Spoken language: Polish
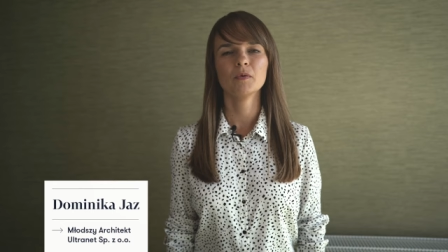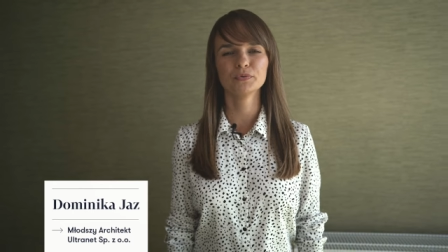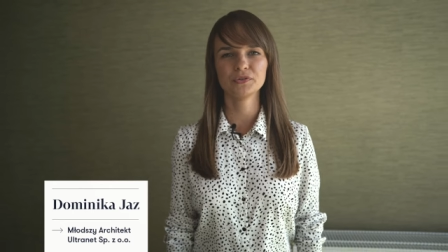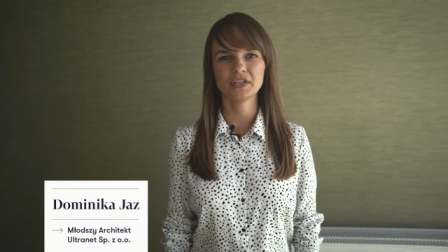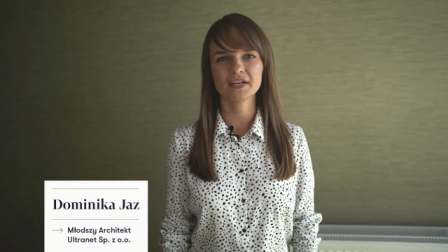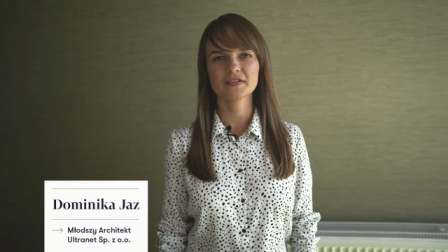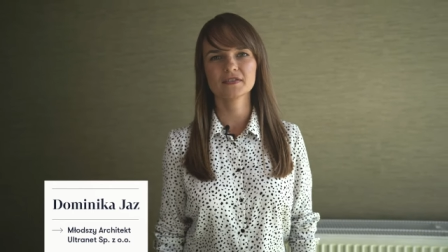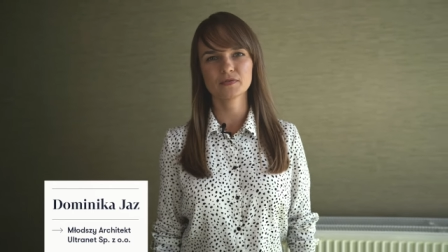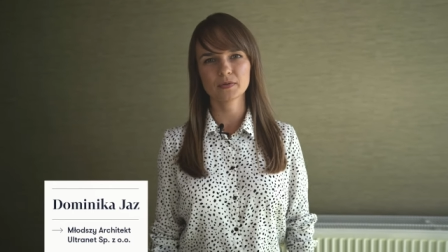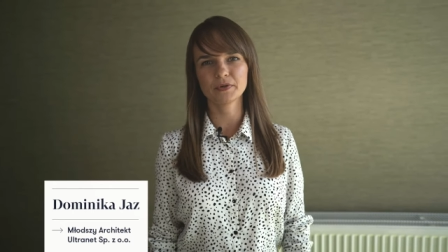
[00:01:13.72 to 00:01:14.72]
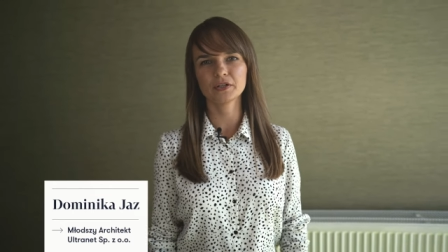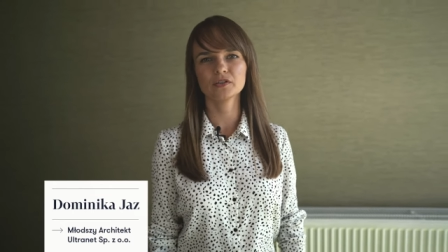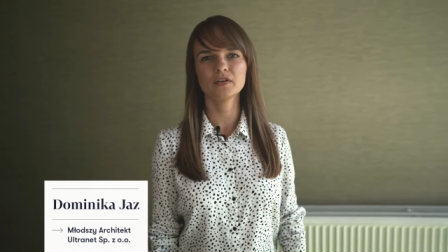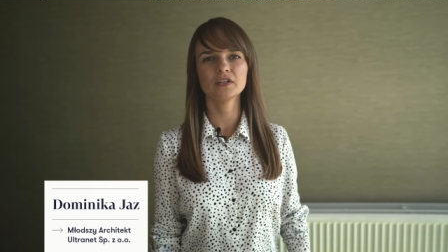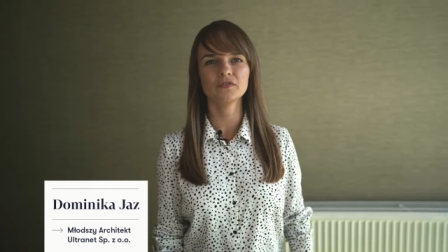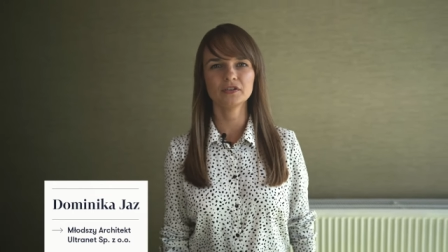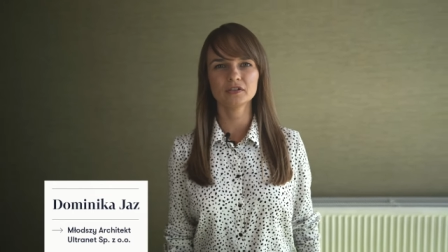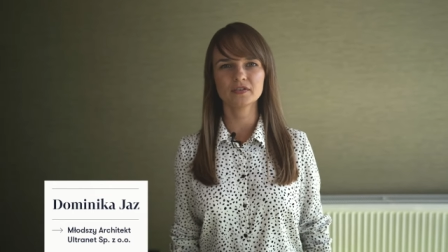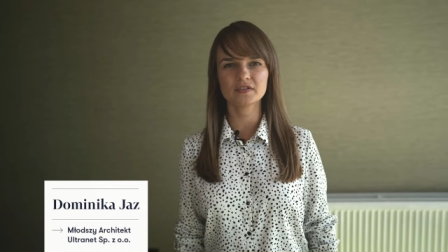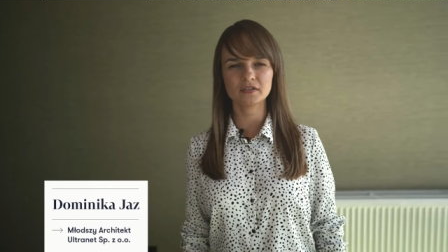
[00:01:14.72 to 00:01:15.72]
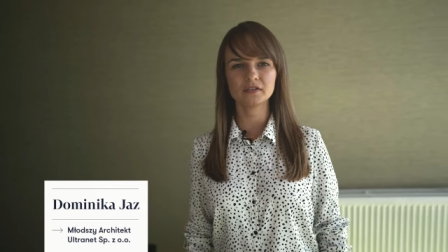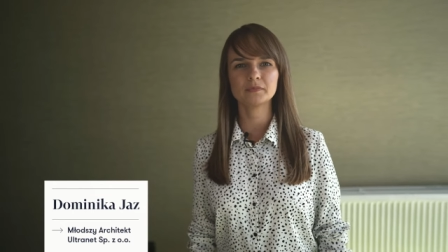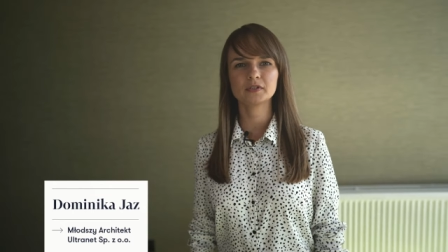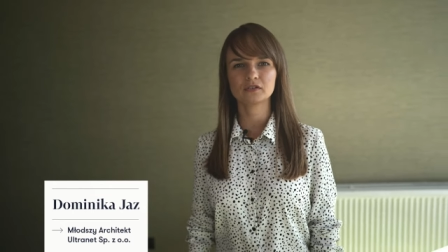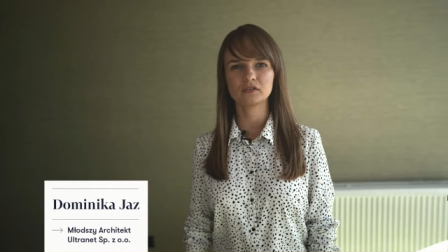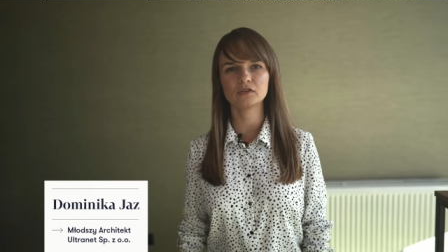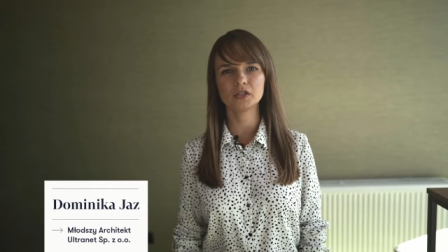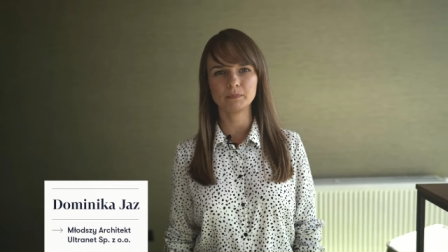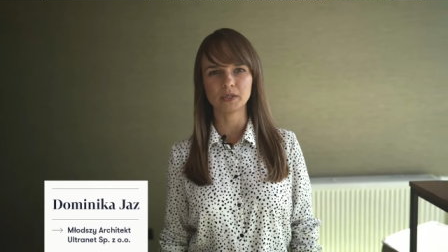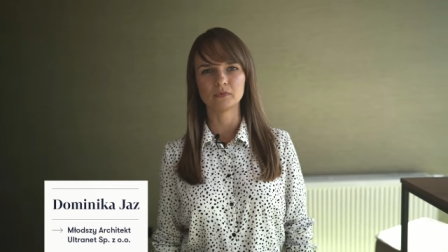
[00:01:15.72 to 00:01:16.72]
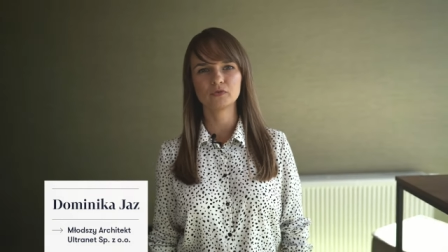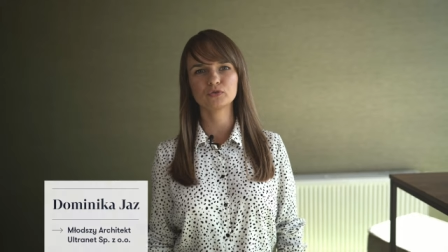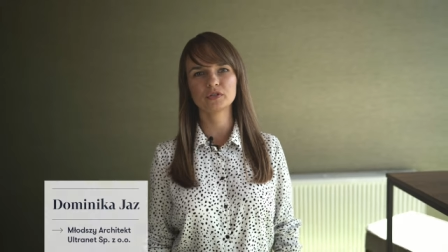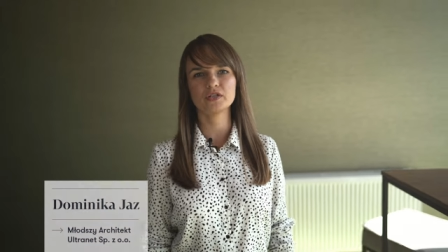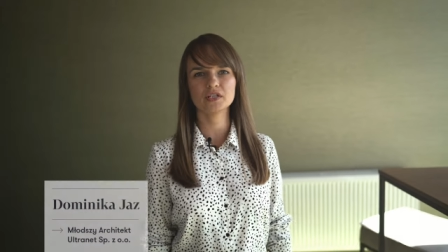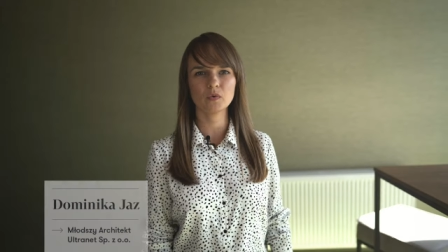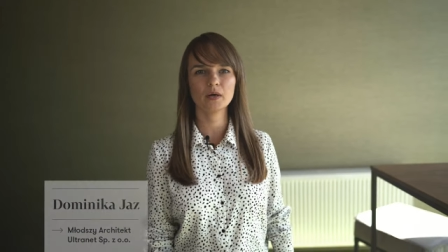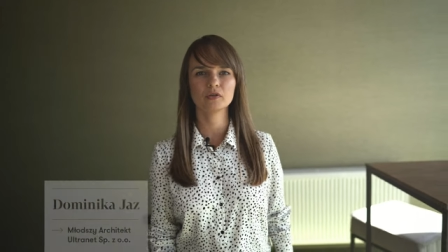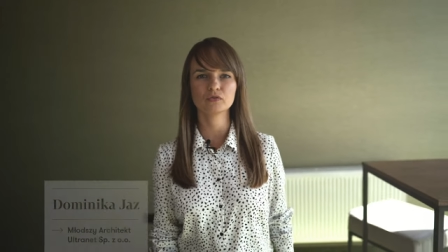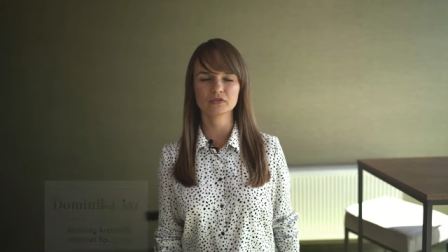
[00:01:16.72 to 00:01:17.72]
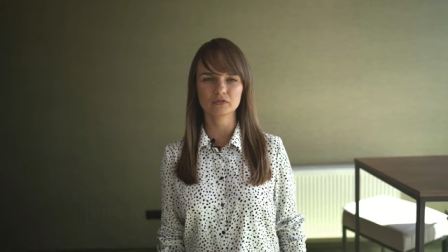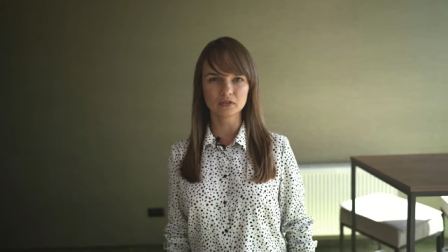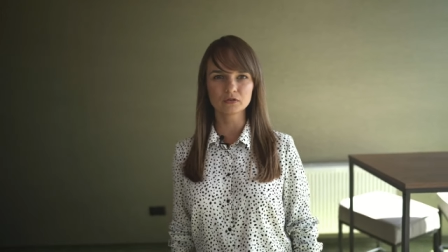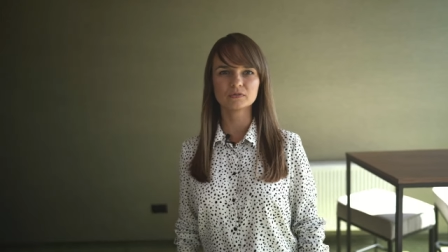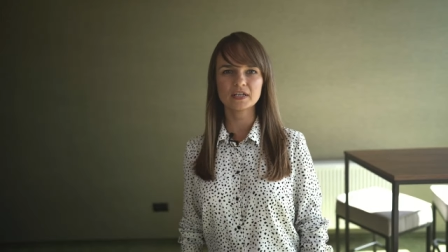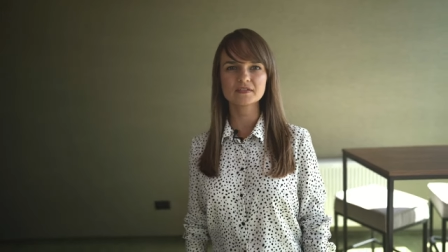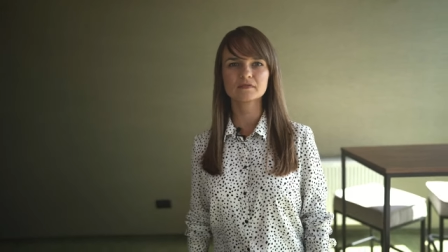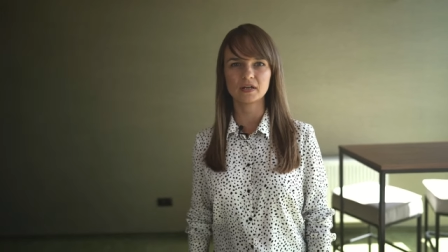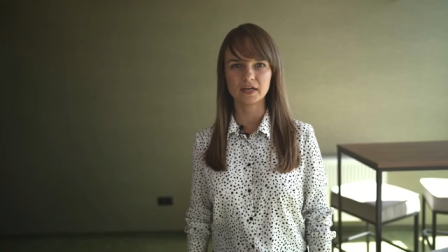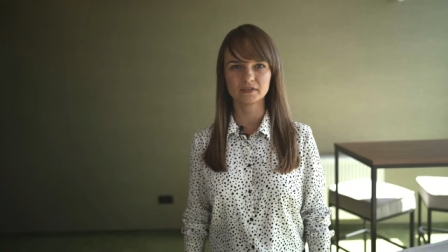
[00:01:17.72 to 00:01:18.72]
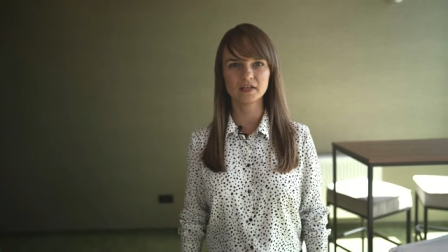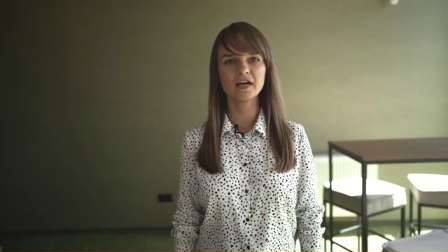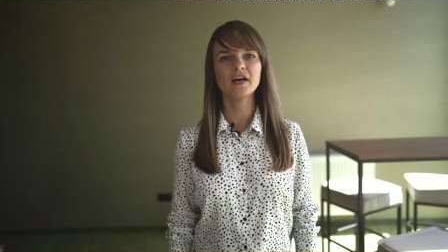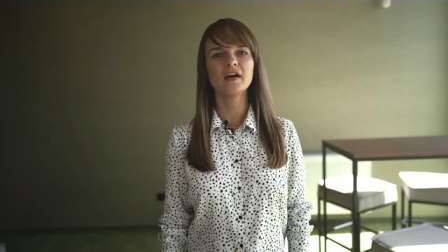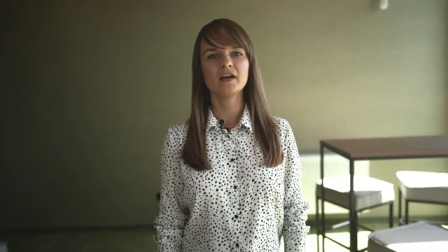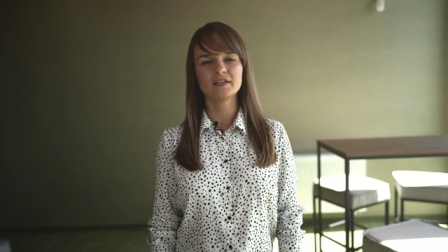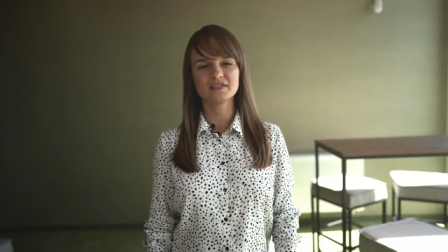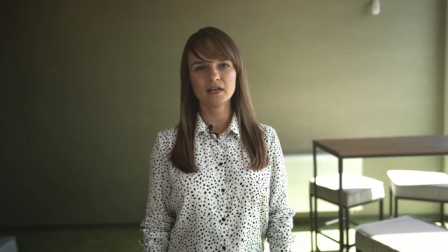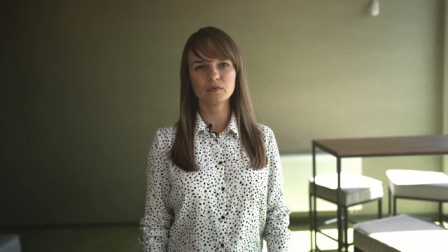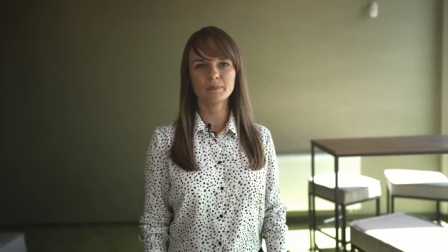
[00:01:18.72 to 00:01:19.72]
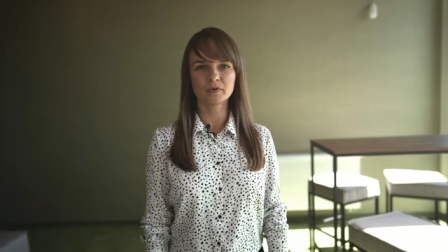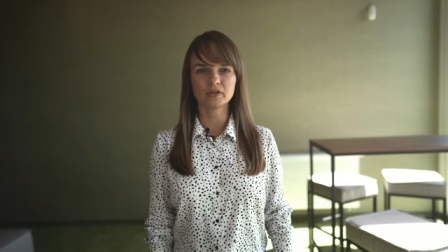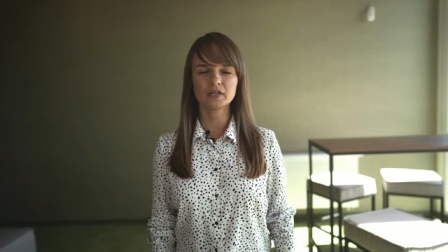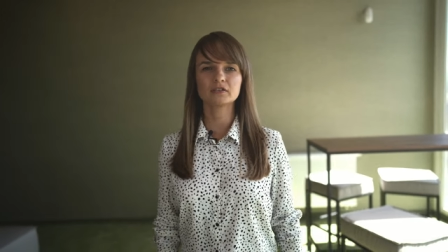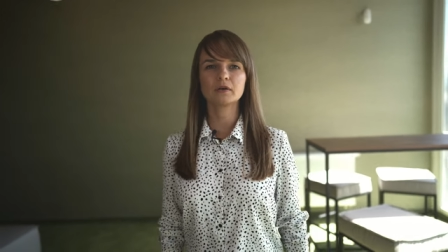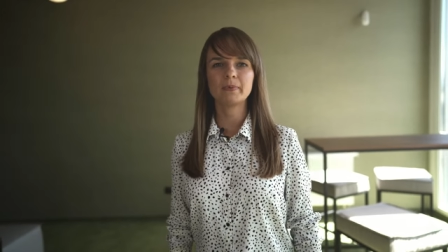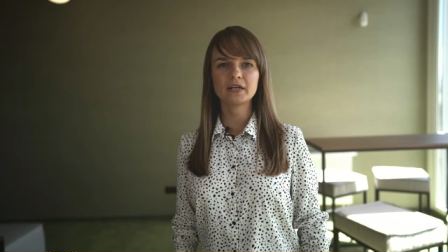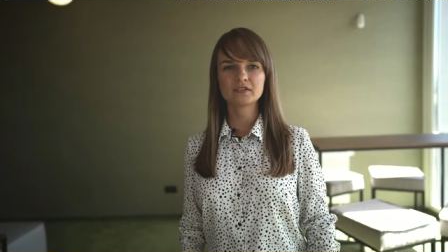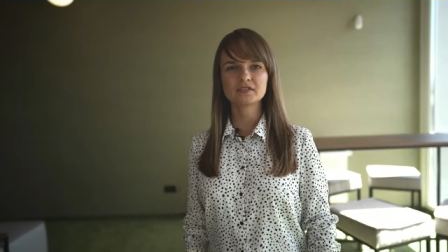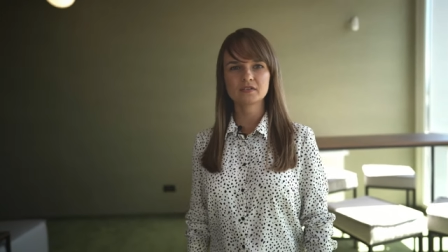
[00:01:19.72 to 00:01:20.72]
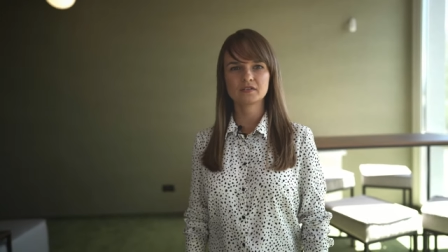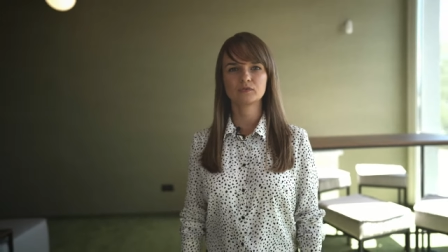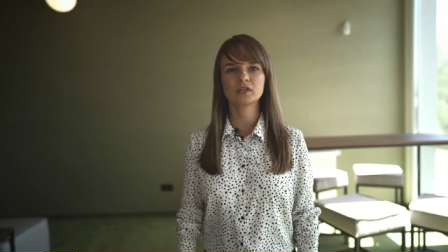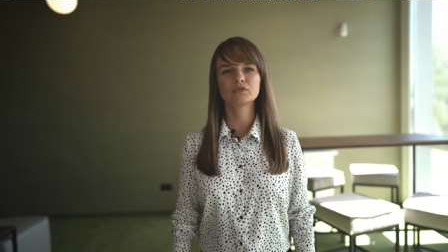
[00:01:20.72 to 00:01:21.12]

Budynek został zaprojektowany w innowacyjnej technologii BIM, w której działamy już od kilkunastu lat. Cały projekt oparty został na